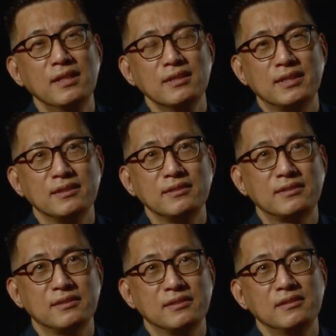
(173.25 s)
其
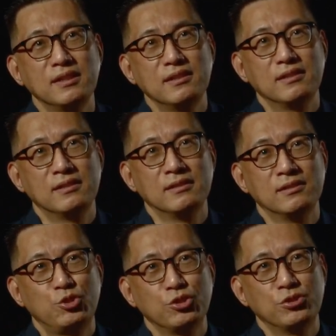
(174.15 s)
实呃，
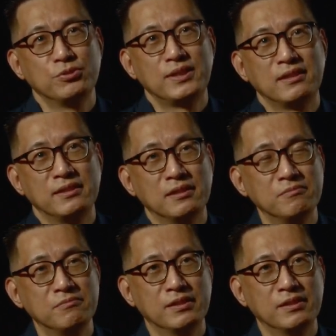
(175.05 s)
就让人